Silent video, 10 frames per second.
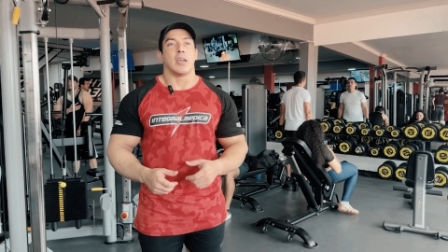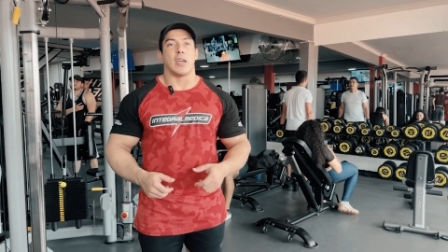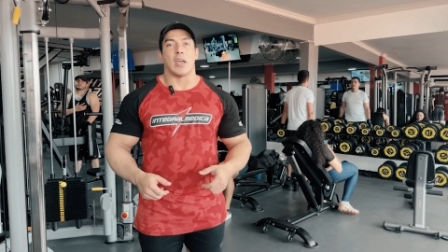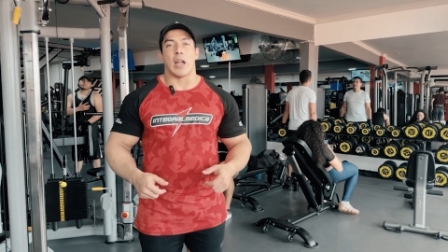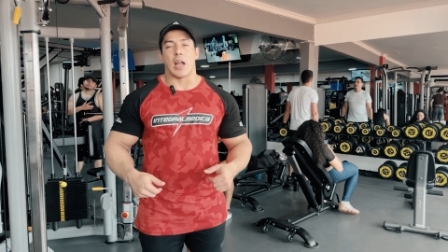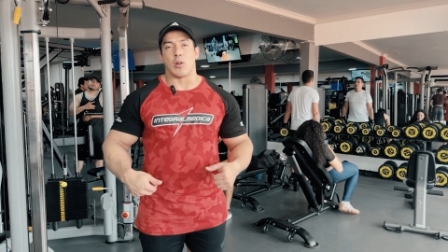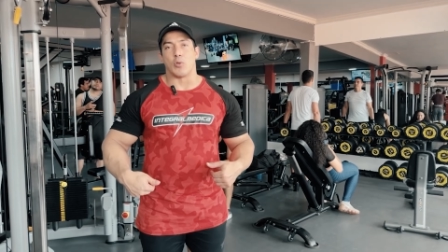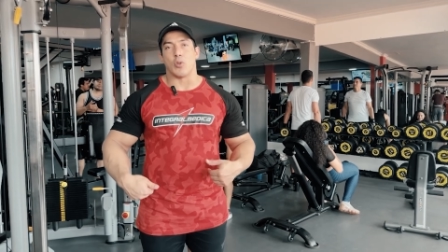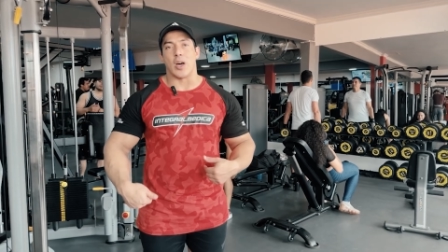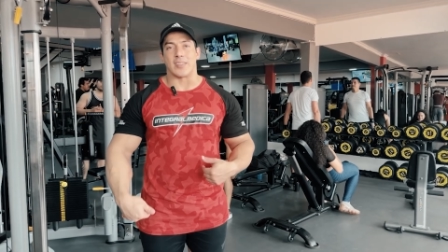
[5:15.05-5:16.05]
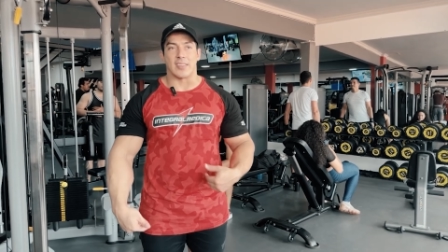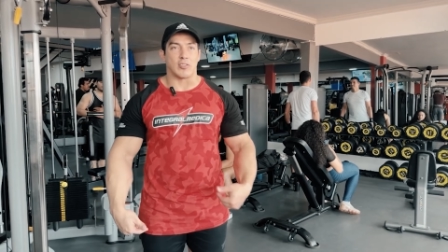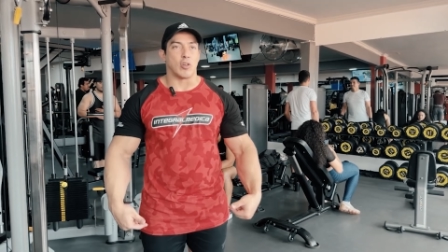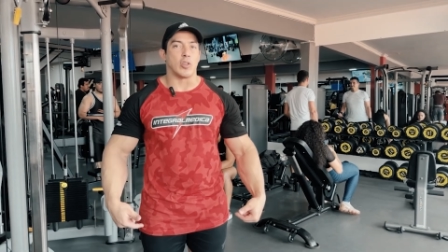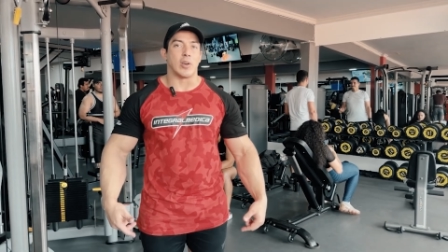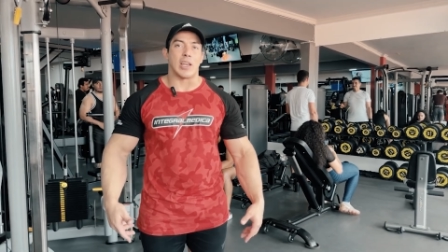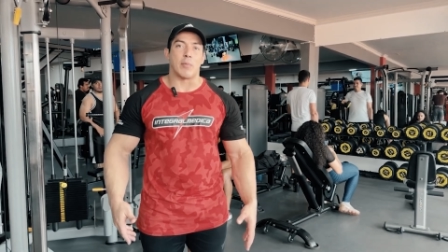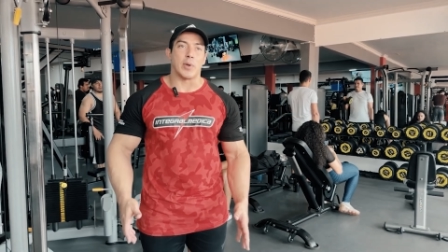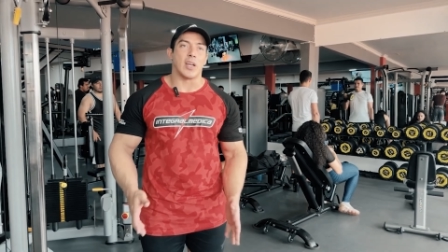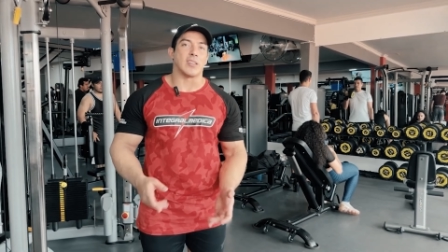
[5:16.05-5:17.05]
eh, algunos accesorios en
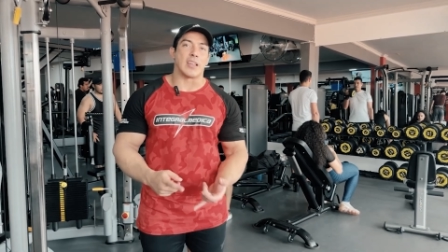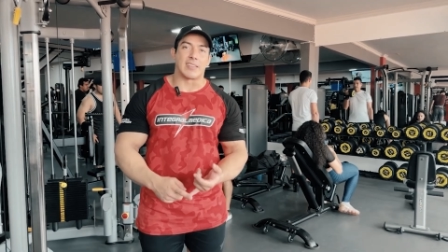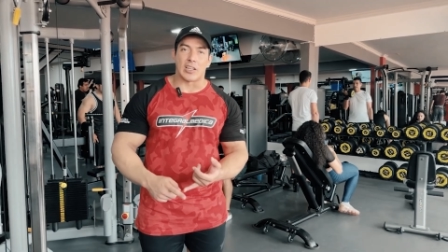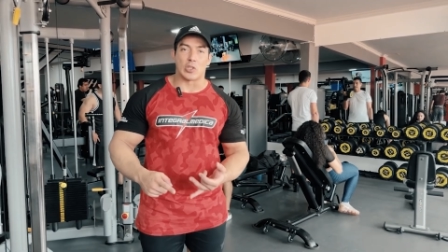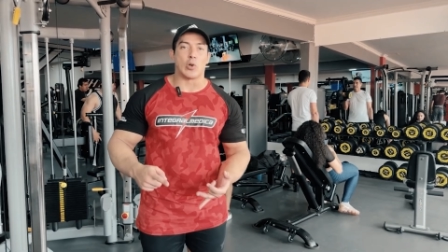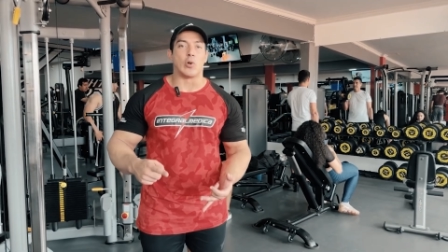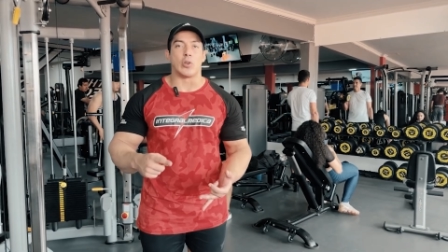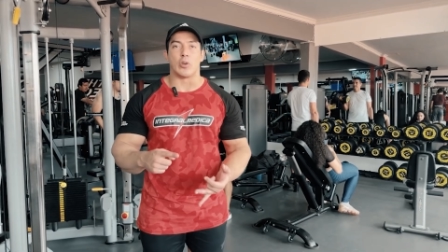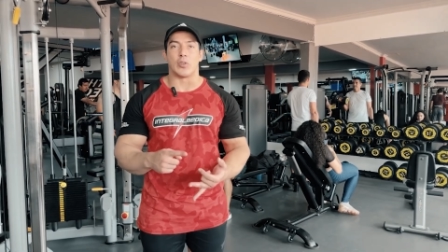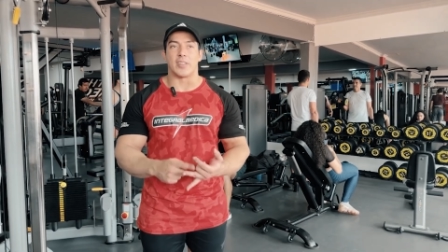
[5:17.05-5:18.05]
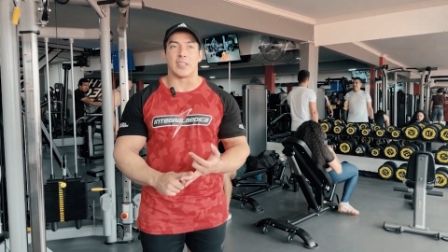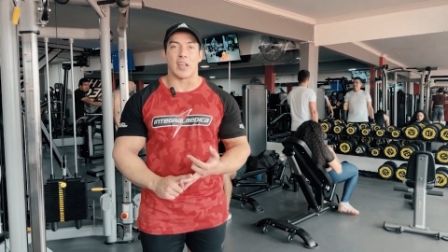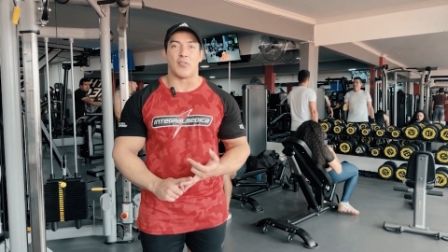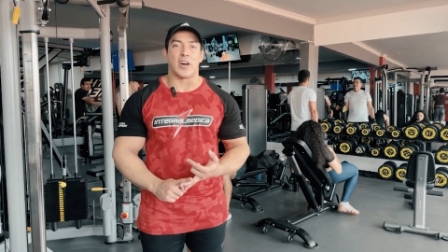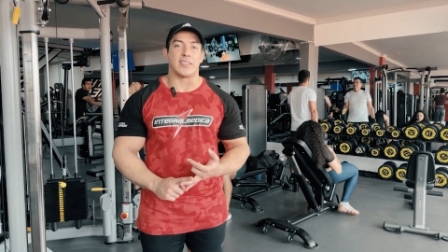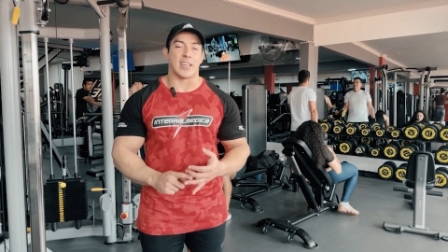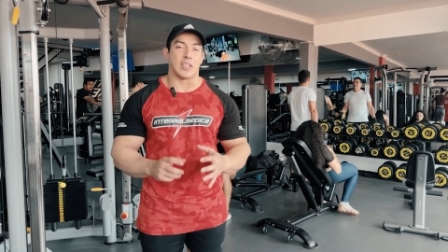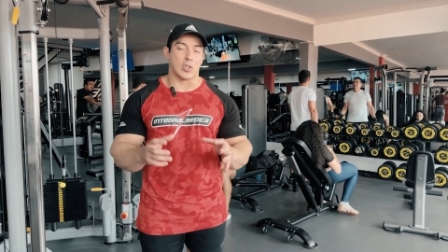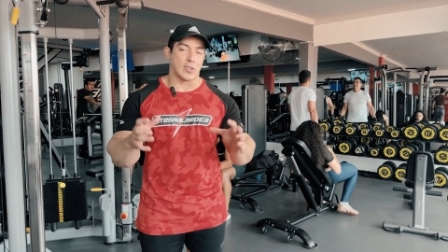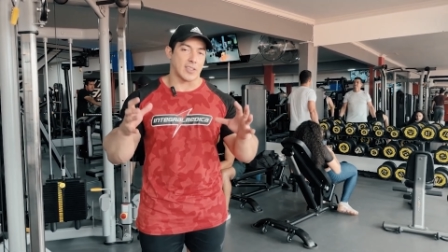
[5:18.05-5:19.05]
las piernas, sartorios, ciertas
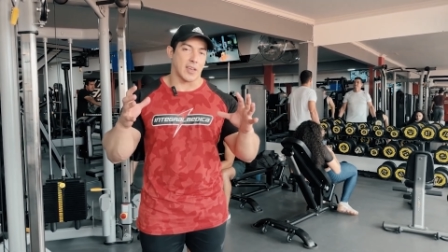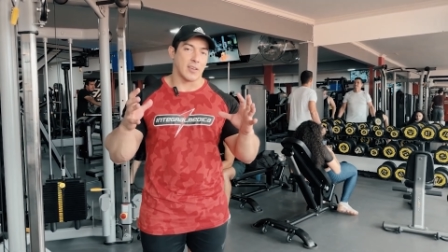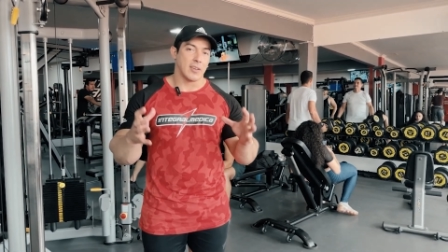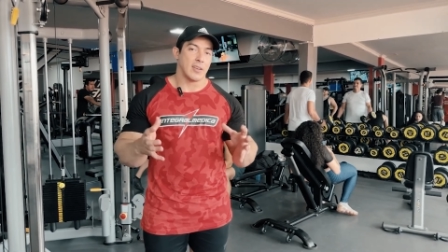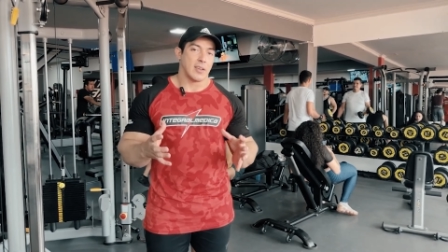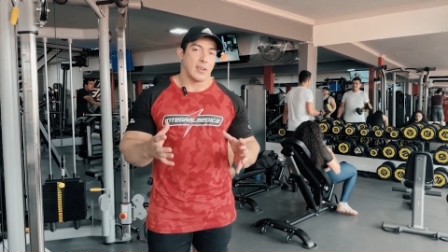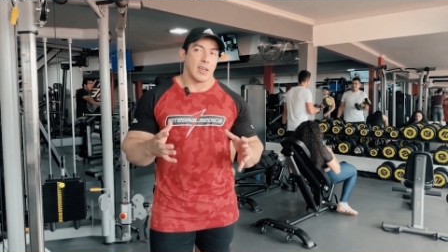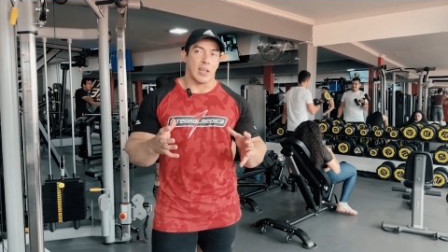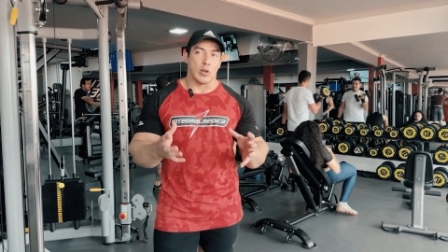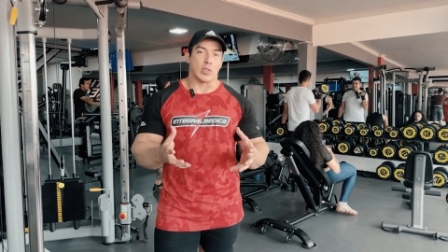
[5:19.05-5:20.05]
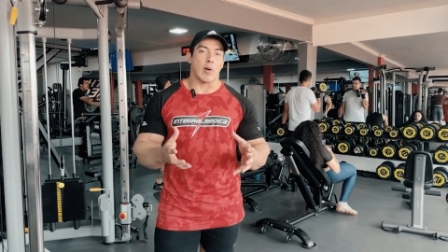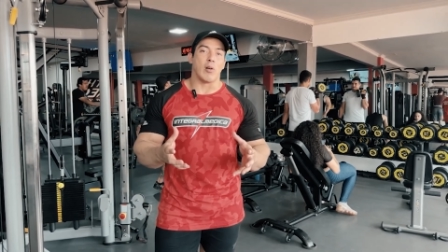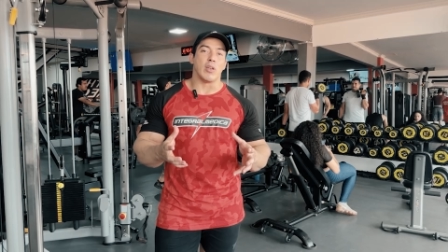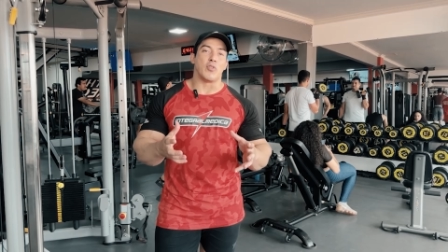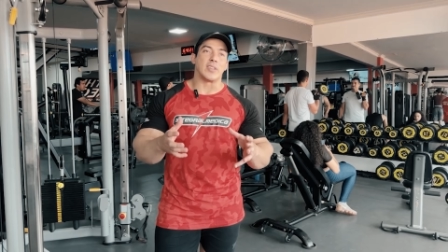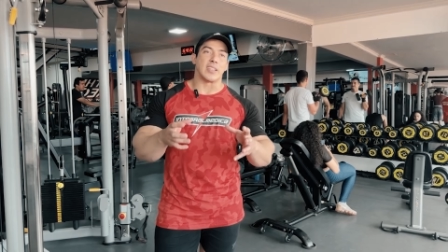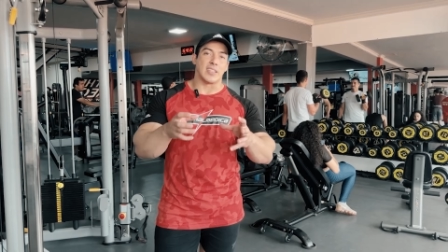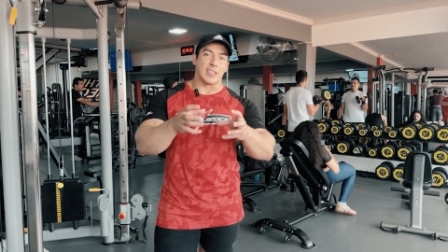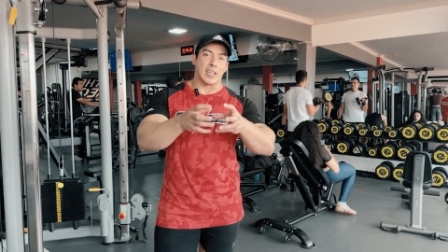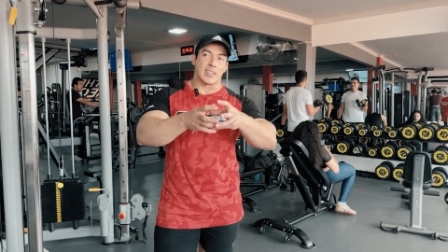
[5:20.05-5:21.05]
fascias. Entonces, eh, los trabajos de fuerza
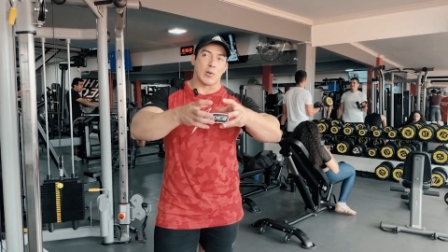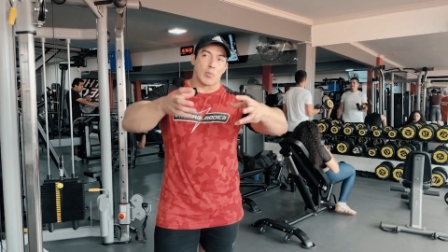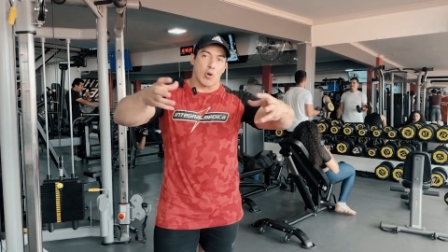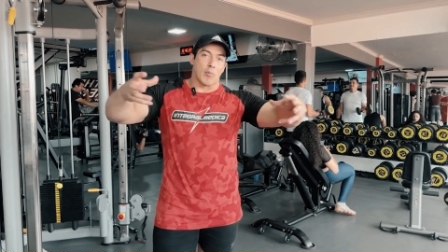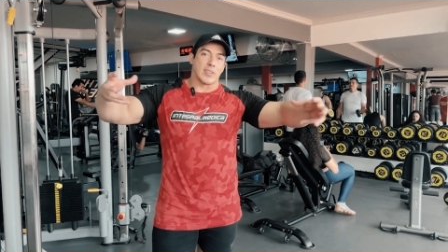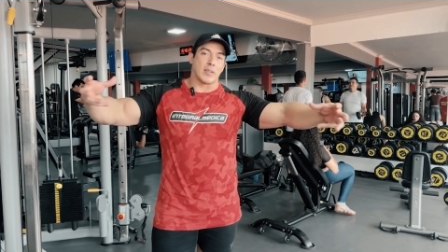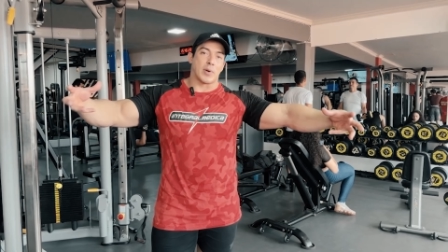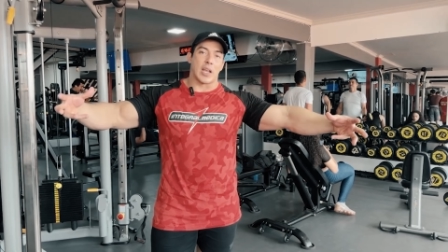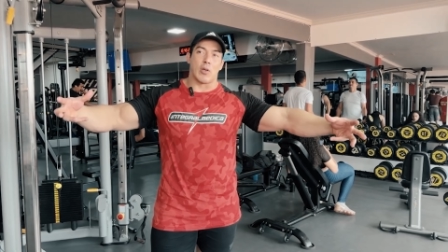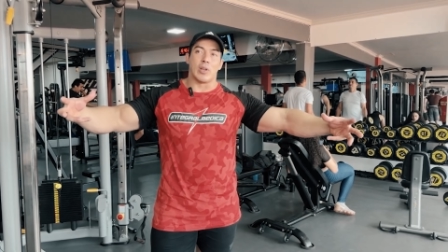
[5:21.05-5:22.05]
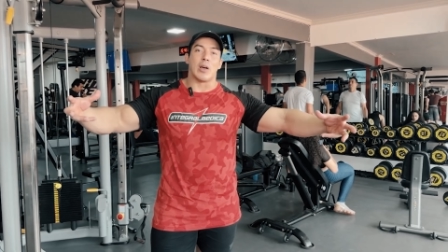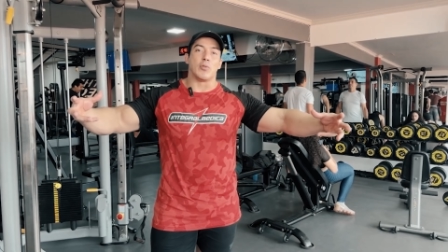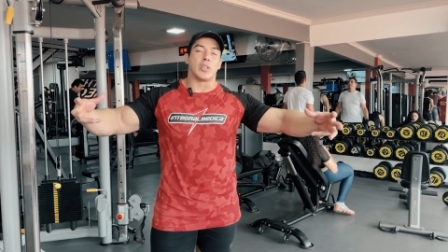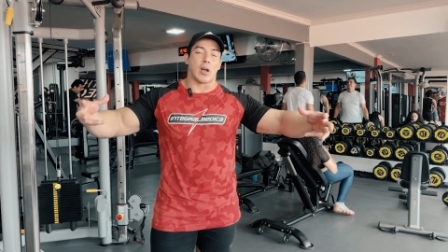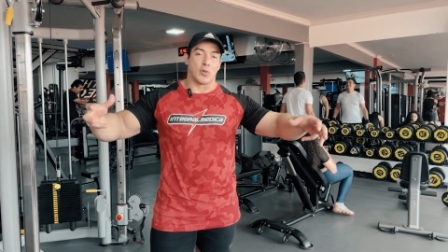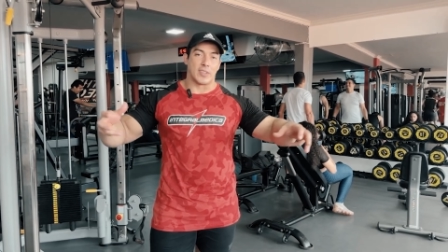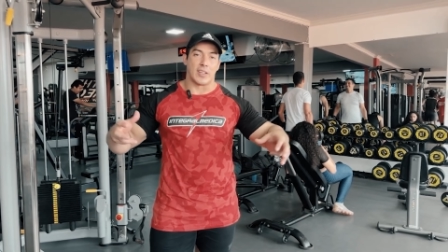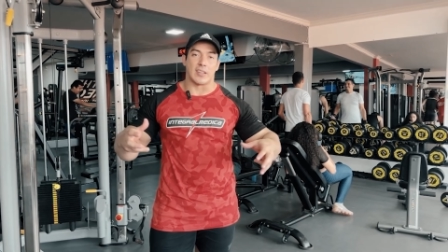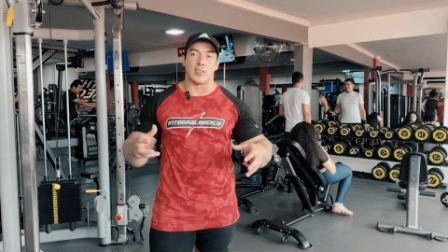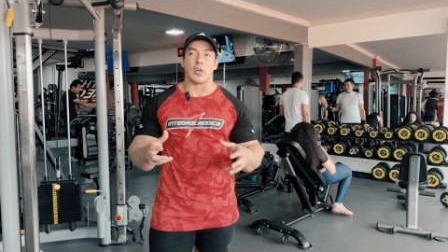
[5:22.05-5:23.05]
tienen que estar un poco más separados. Es la única
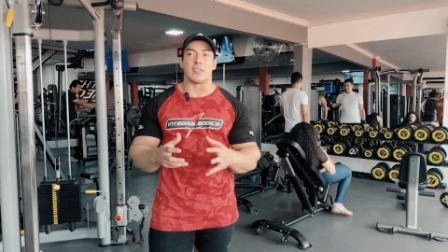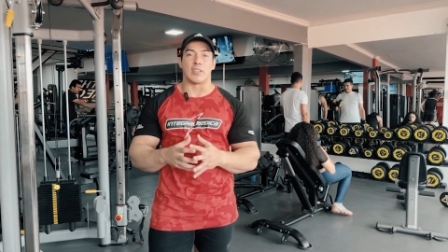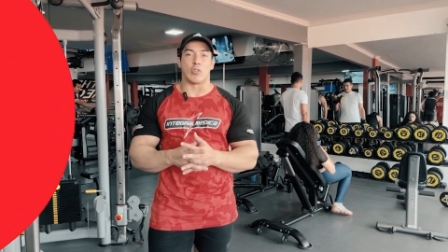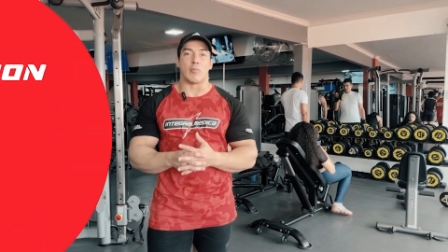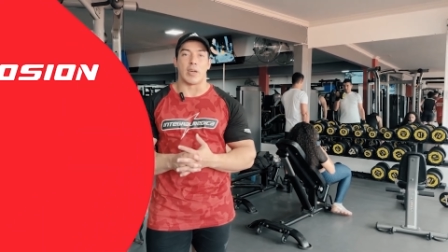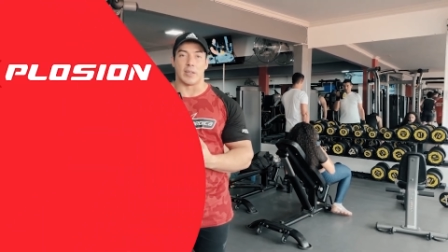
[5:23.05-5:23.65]
consideración que se toma